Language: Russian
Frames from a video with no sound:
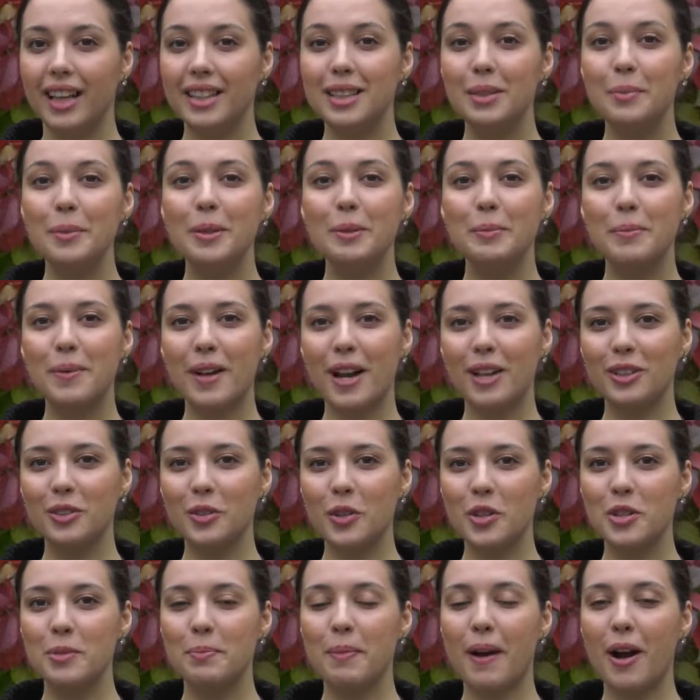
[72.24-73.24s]
Это был
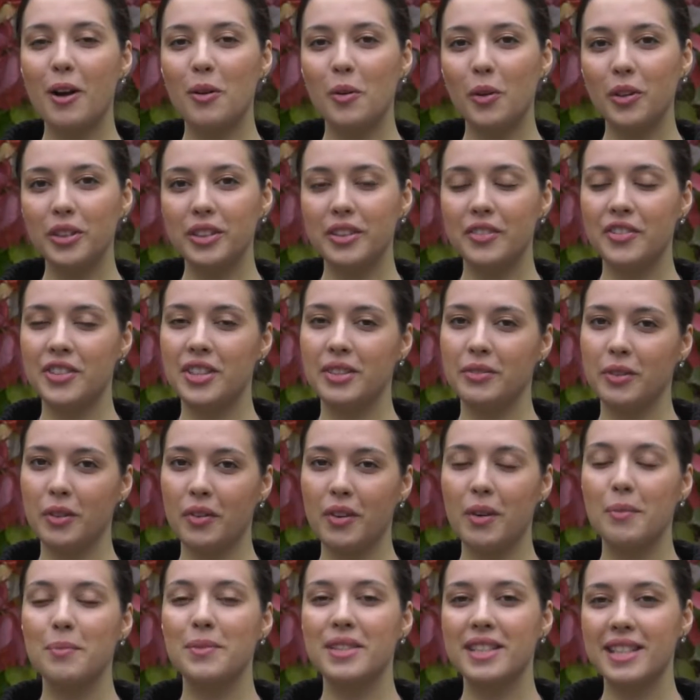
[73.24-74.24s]
прогноз погоды.
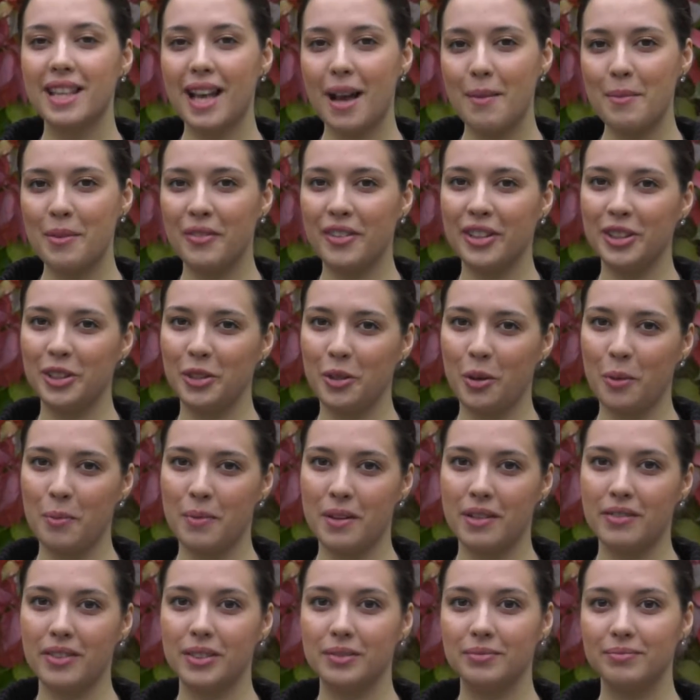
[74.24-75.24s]
Всего вам самого
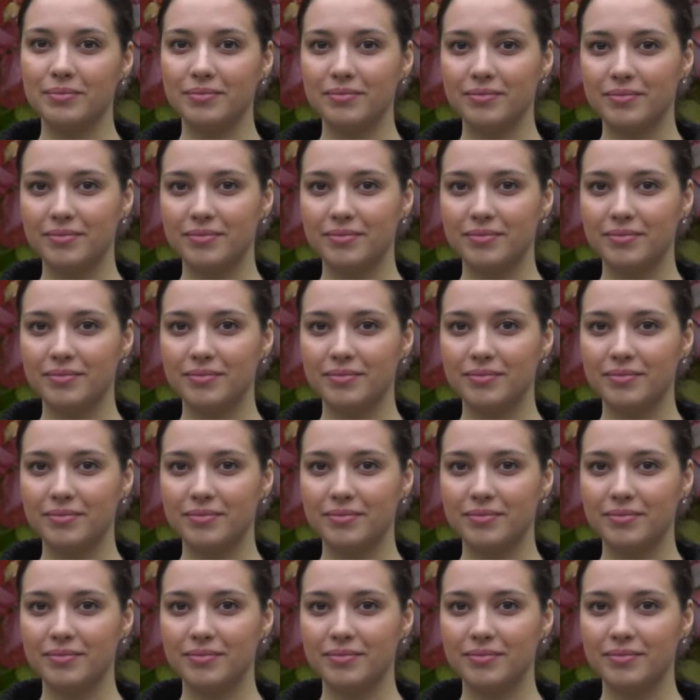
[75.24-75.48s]
доброго.